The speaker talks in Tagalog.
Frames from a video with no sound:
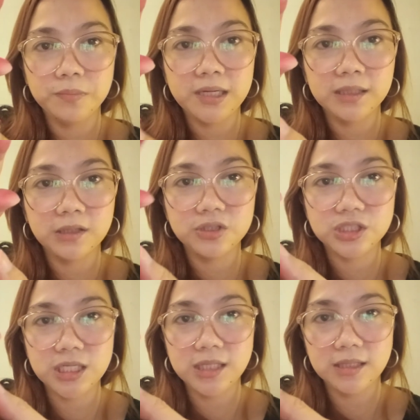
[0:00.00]
Yung pangatlong
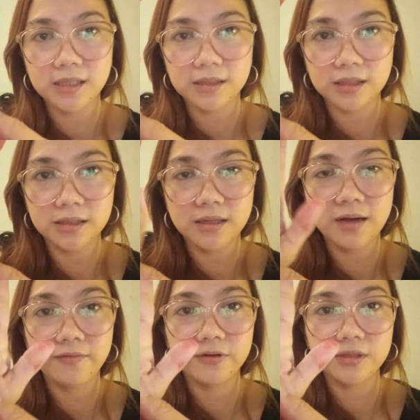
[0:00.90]
shade natin,
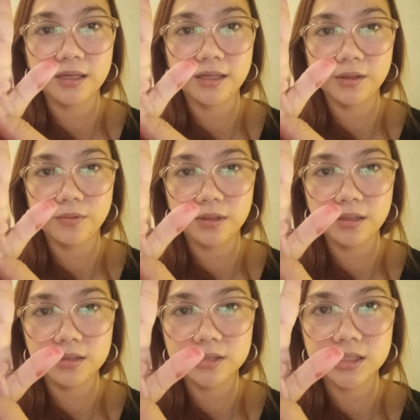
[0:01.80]
Aphrodite, yung
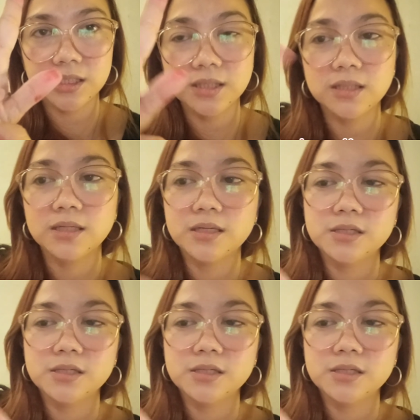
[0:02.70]
kanyang shade.